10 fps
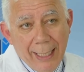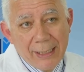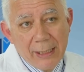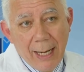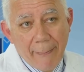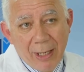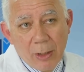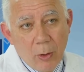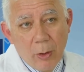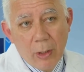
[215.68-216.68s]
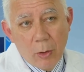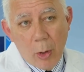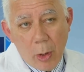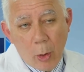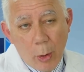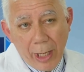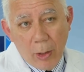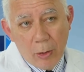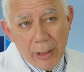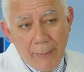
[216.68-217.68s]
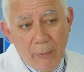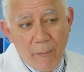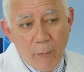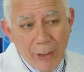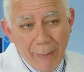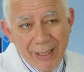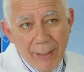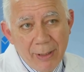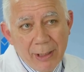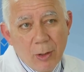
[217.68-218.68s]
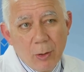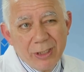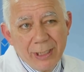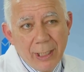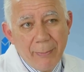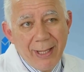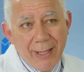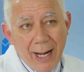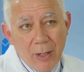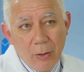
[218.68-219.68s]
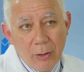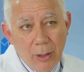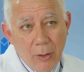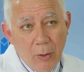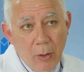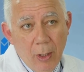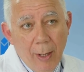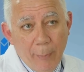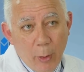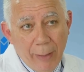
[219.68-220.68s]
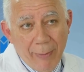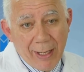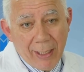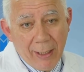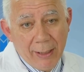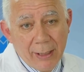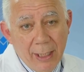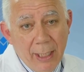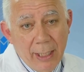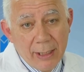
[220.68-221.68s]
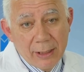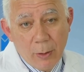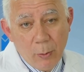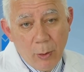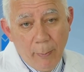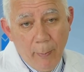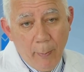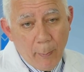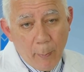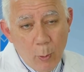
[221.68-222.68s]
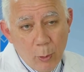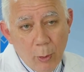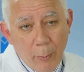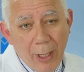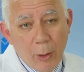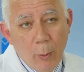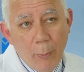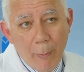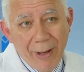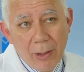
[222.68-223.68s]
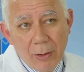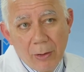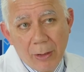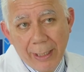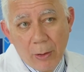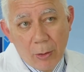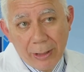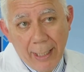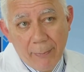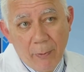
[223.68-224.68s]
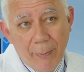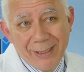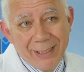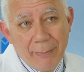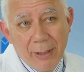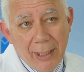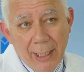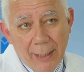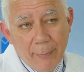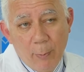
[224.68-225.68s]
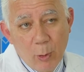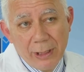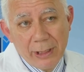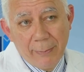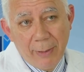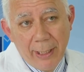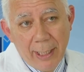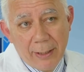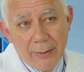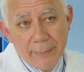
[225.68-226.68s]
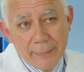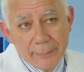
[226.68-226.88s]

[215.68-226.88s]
gracias a la aparatología con, que contamos, fundamentalmente con el sistema de diagnóstico por imágenes. Y en segundo mm, punto, por el grupo humano con que contamos, especialmente el equipo multidisciplinario.